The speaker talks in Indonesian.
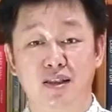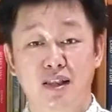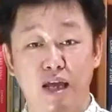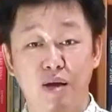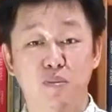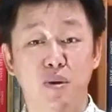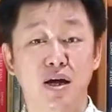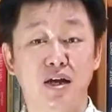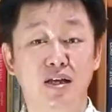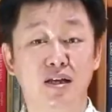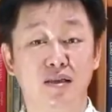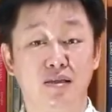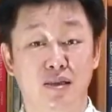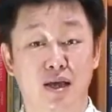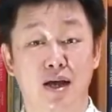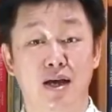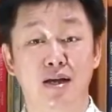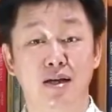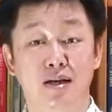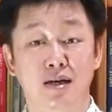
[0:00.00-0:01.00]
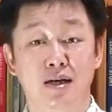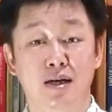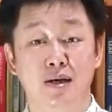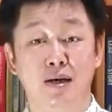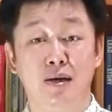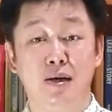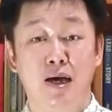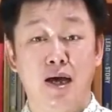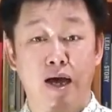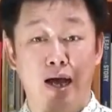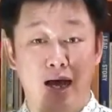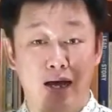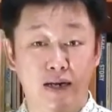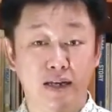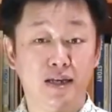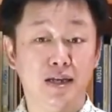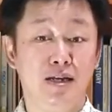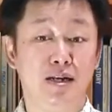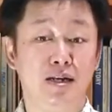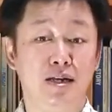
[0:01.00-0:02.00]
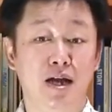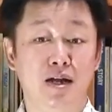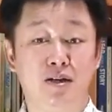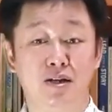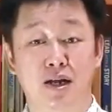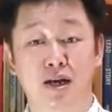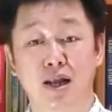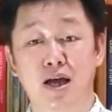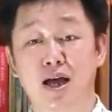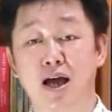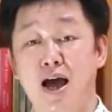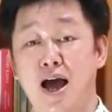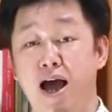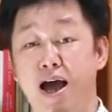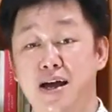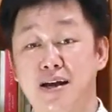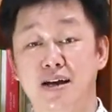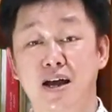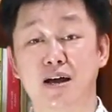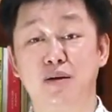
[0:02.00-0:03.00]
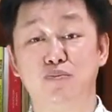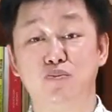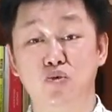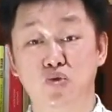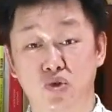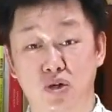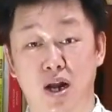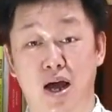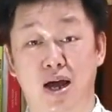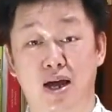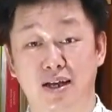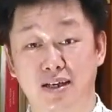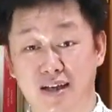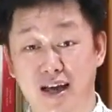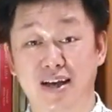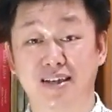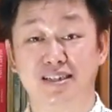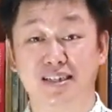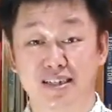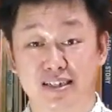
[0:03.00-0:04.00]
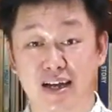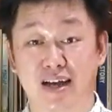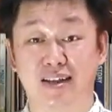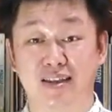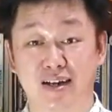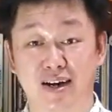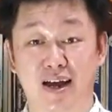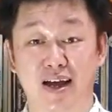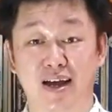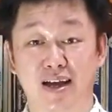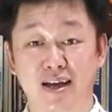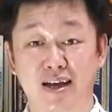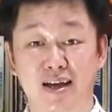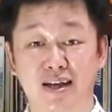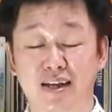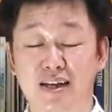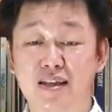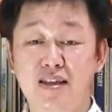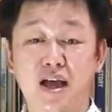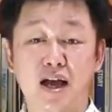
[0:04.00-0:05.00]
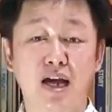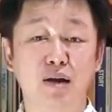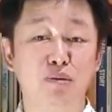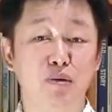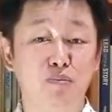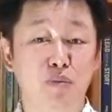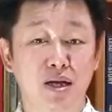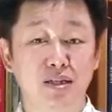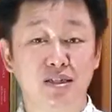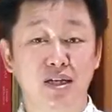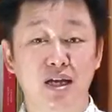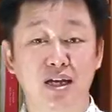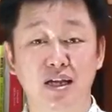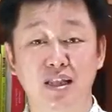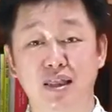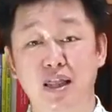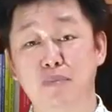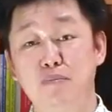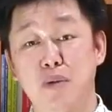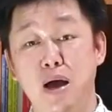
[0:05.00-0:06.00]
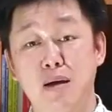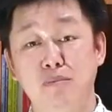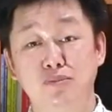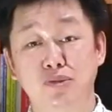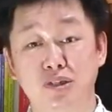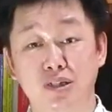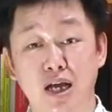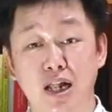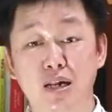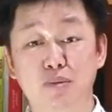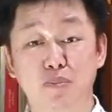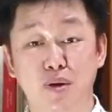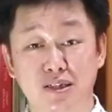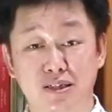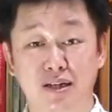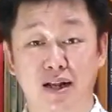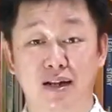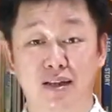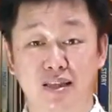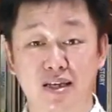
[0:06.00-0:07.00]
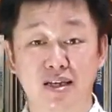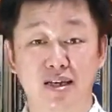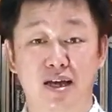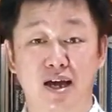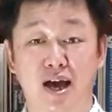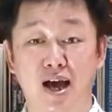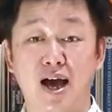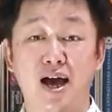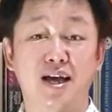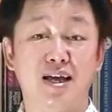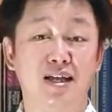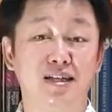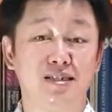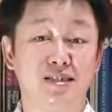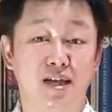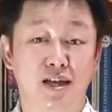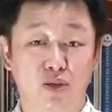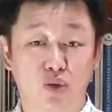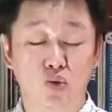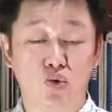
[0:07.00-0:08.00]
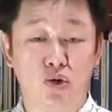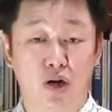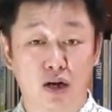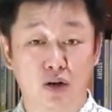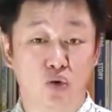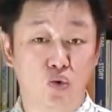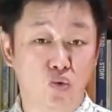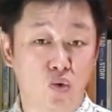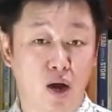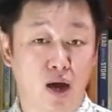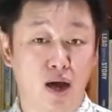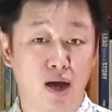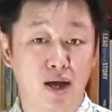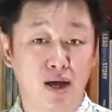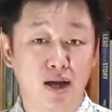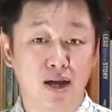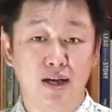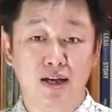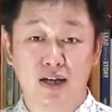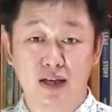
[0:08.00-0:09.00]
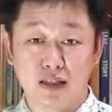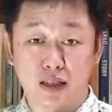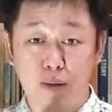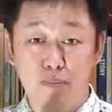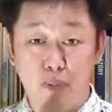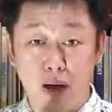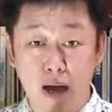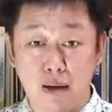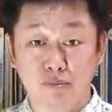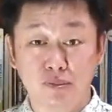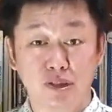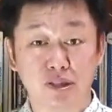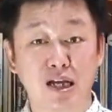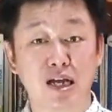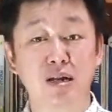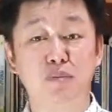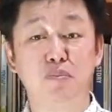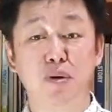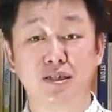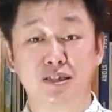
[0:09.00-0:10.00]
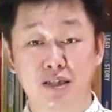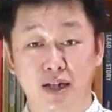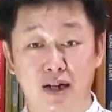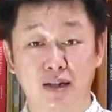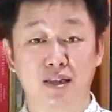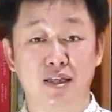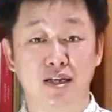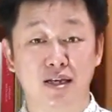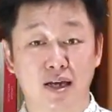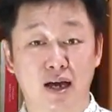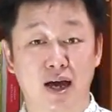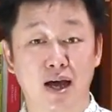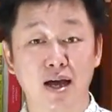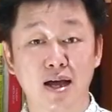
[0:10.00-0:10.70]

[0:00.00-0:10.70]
Tema kita hari ini adalah anak muda yang sejahtera kita akan membaca kitab Amsal pasal 3 ayat 1 dan 2. Kitab Amsal pasal 3